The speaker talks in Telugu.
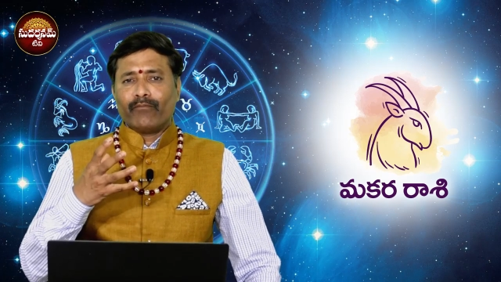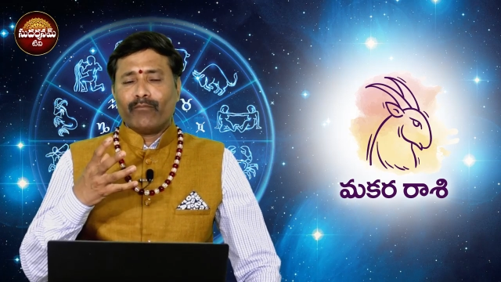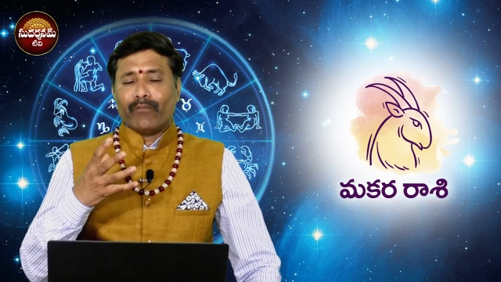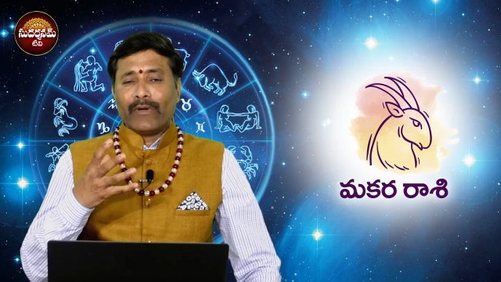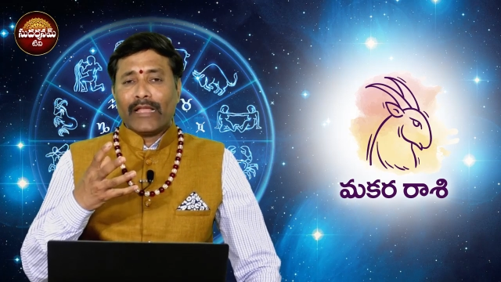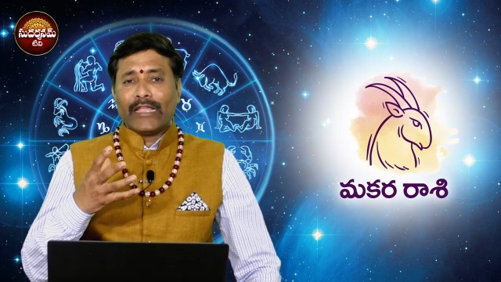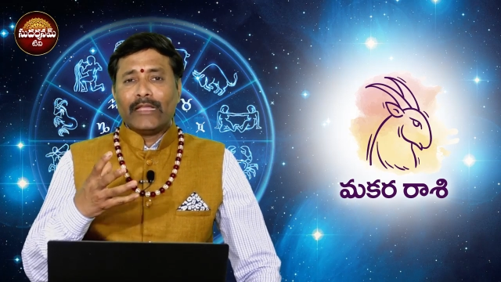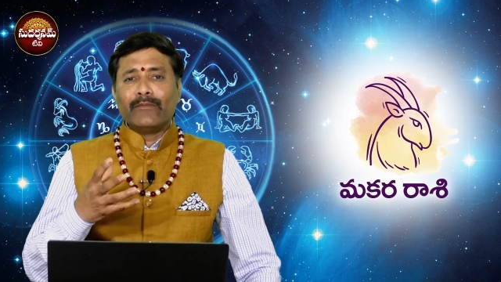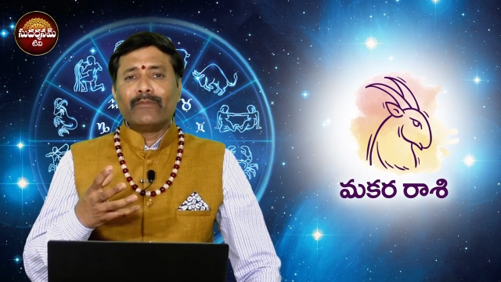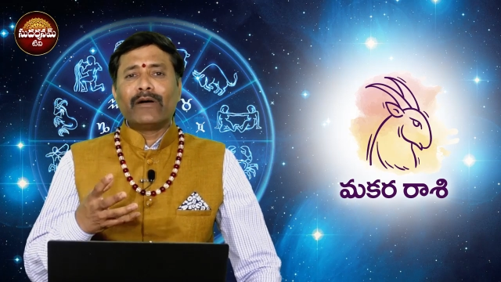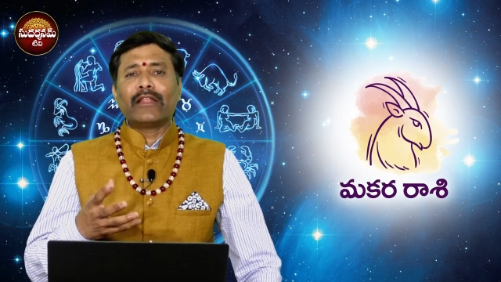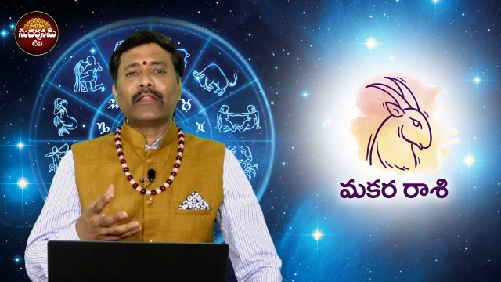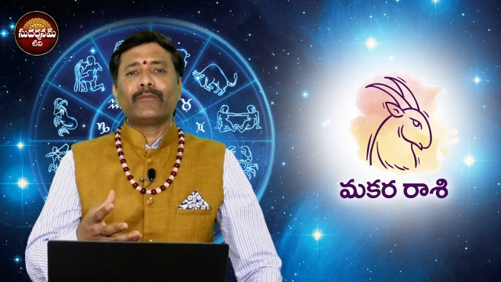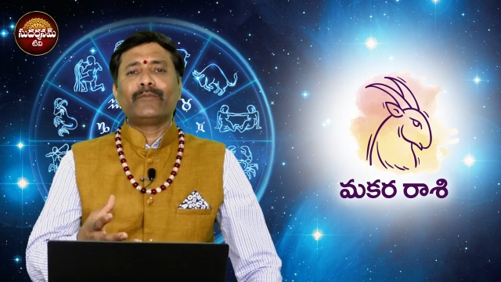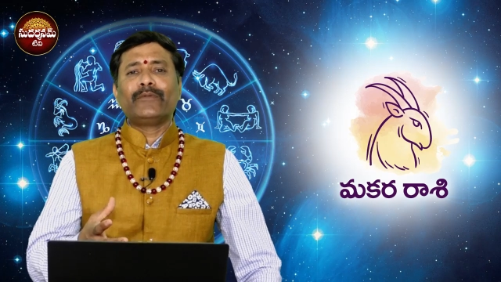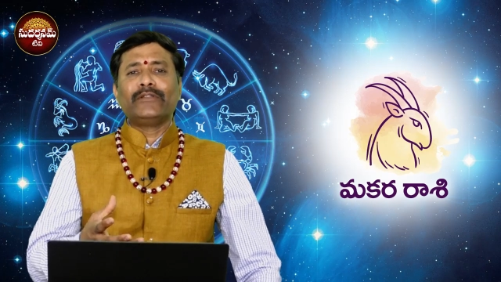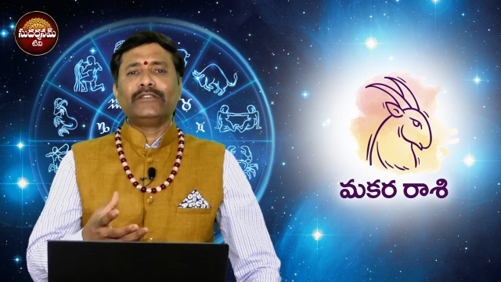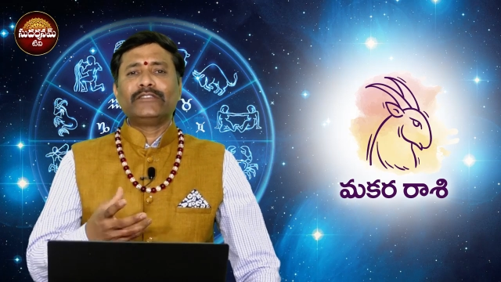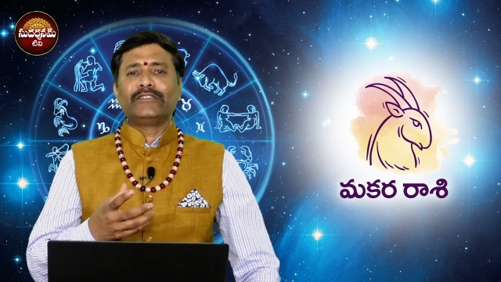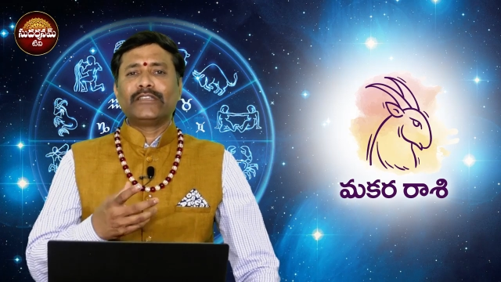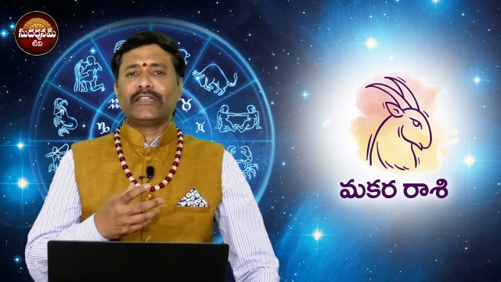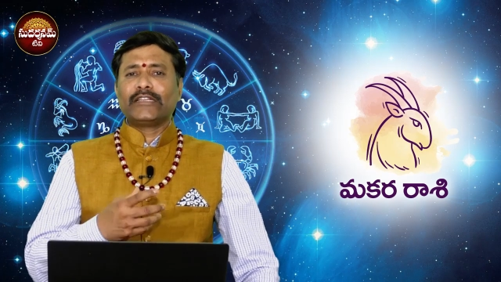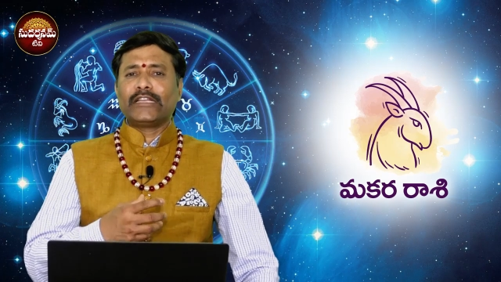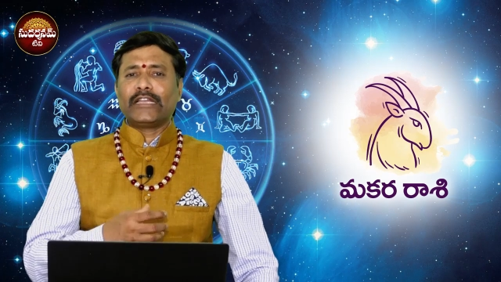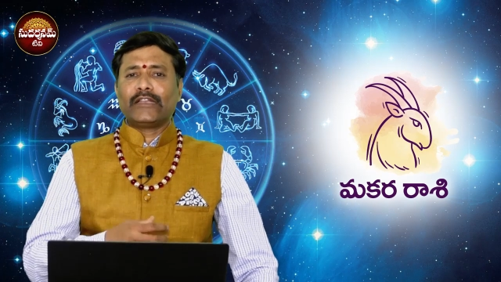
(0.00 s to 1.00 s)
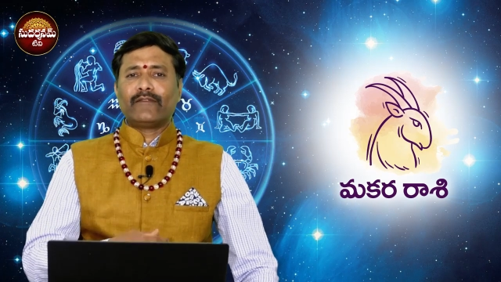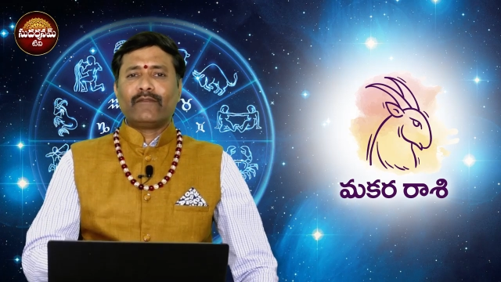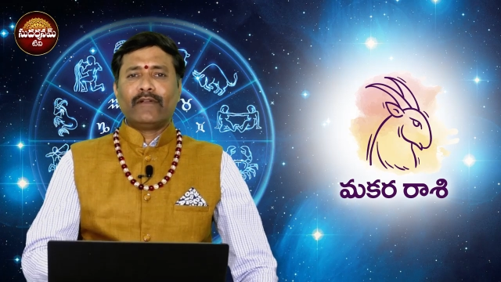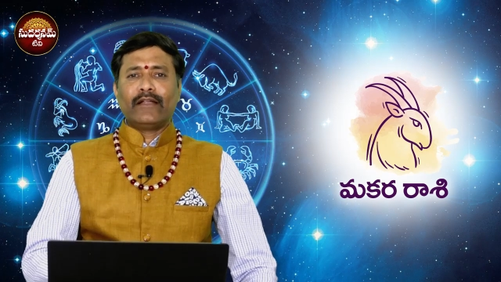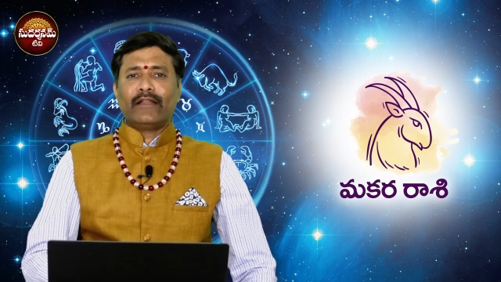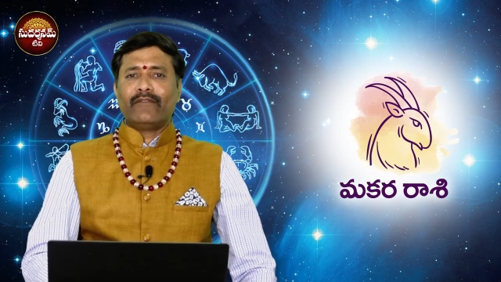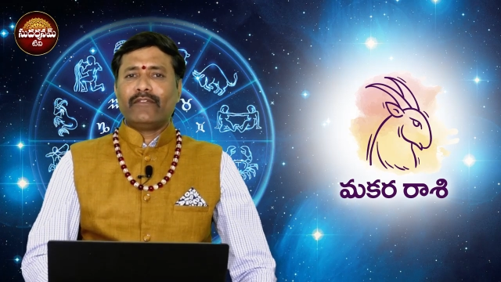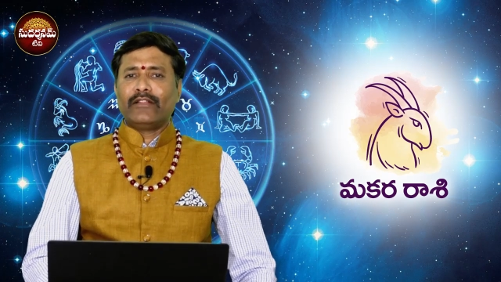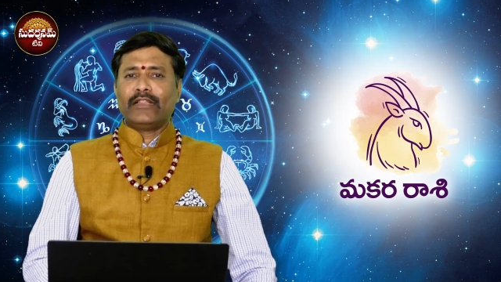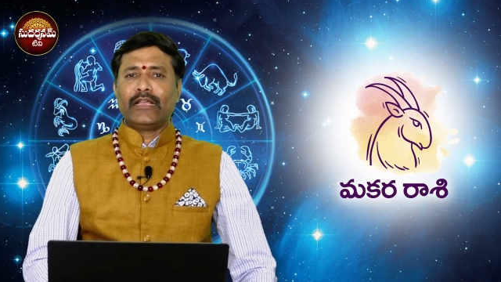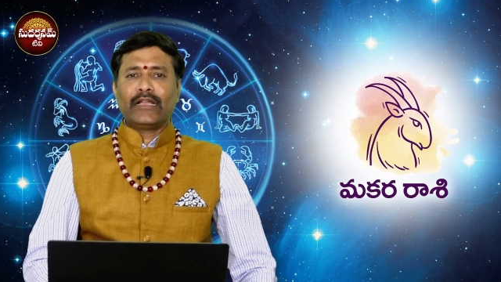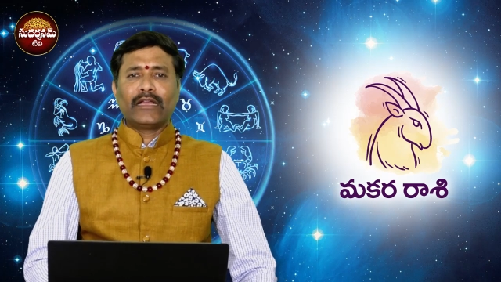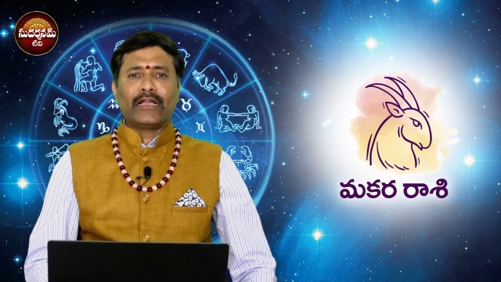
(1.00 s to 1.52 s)

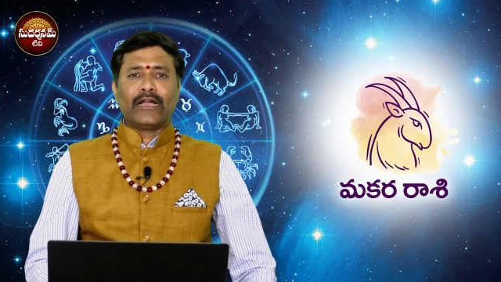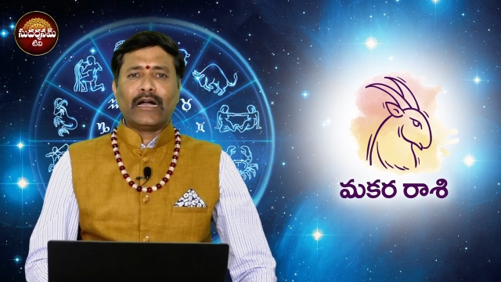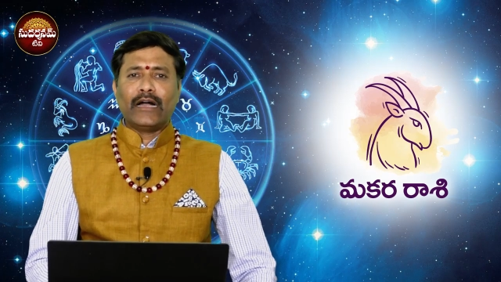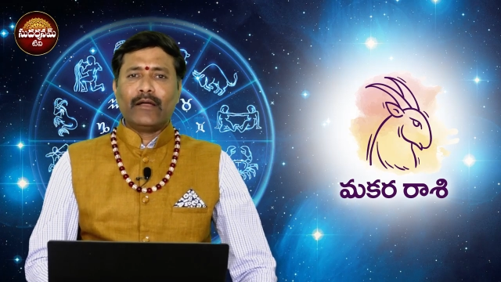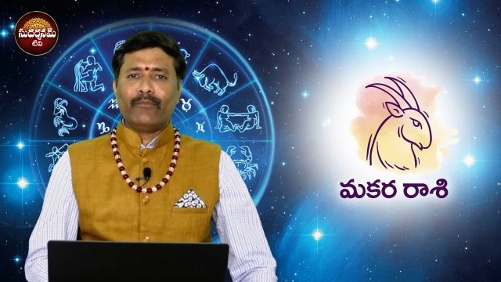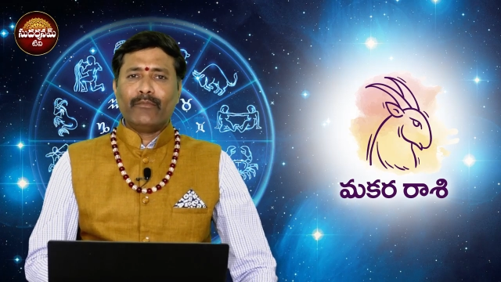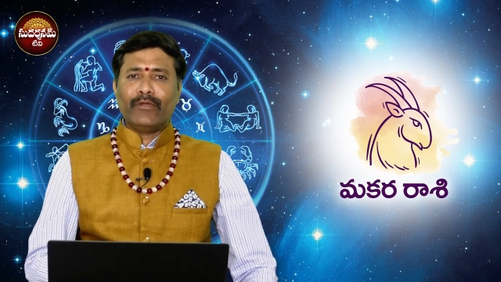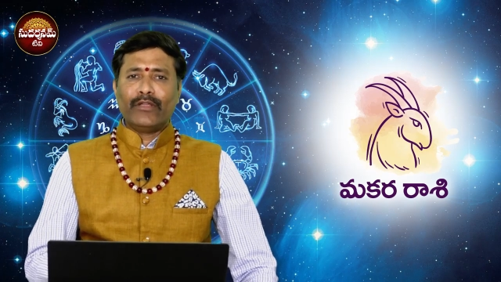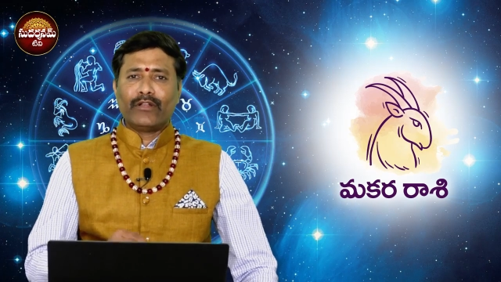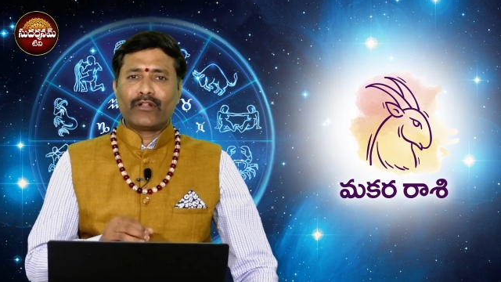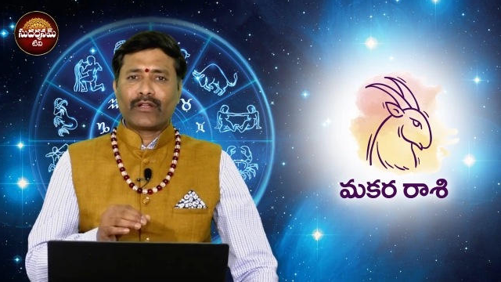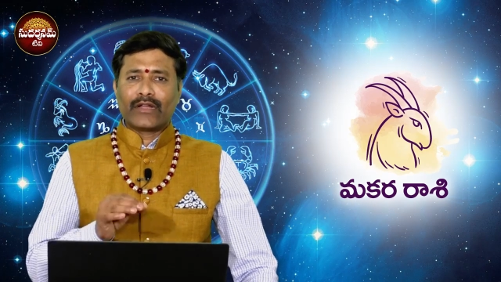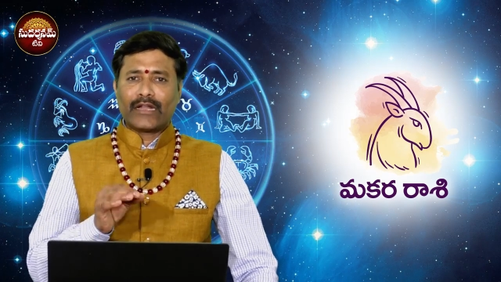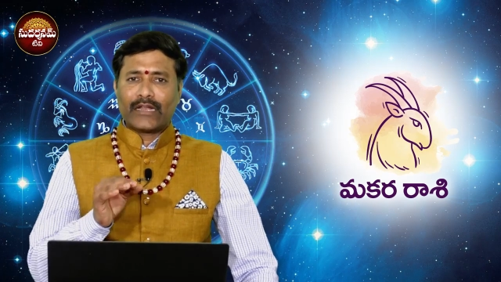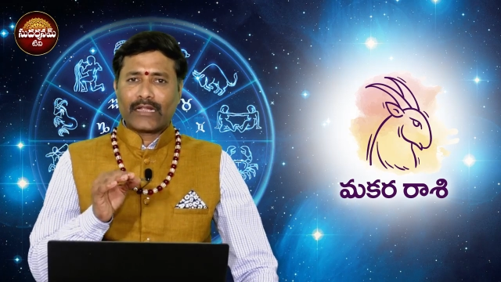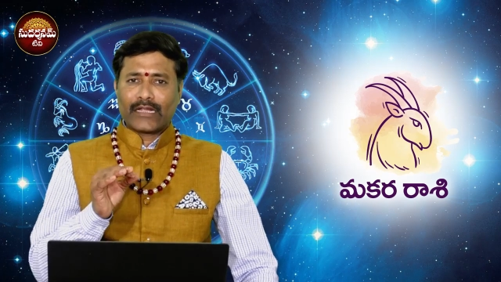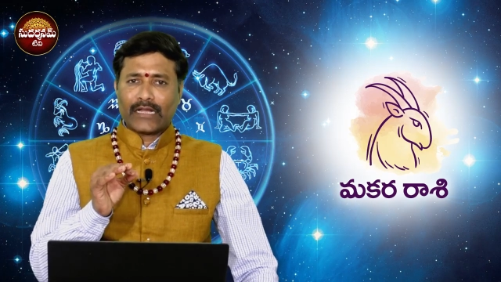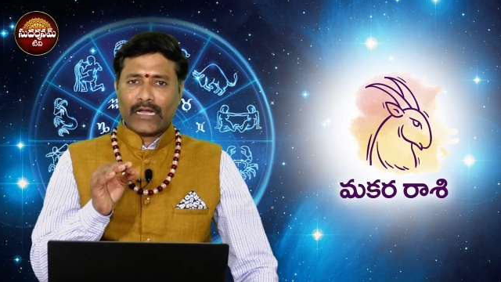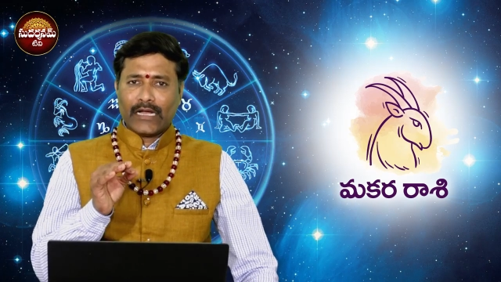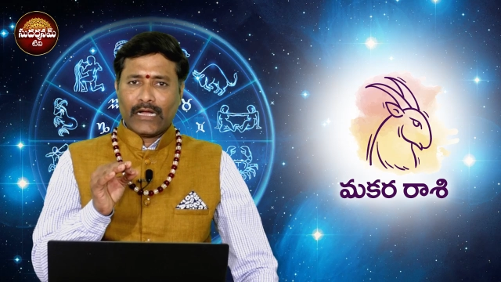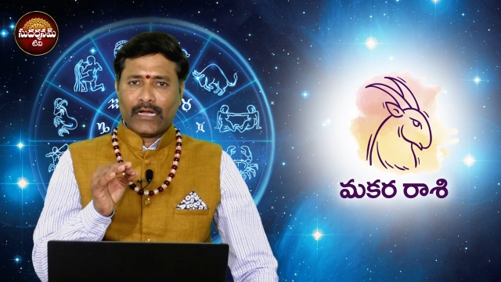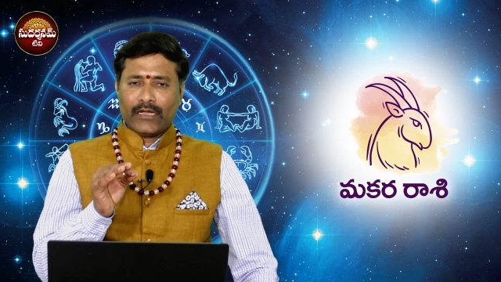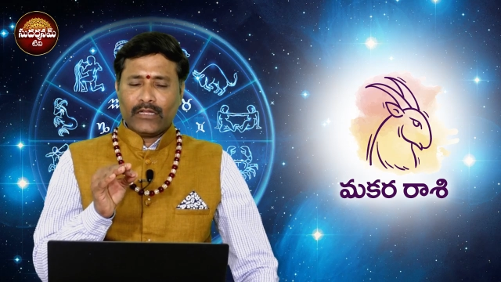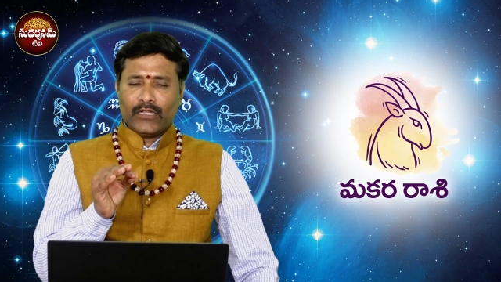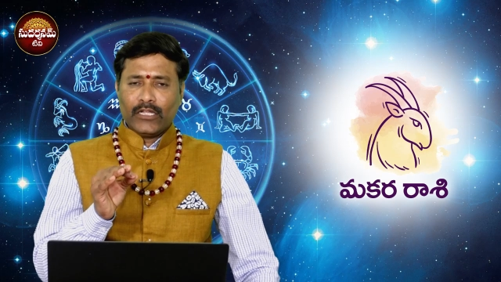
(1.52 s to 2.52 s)
మైమర్పించేటటువంటి విధంగా మీరు కనుక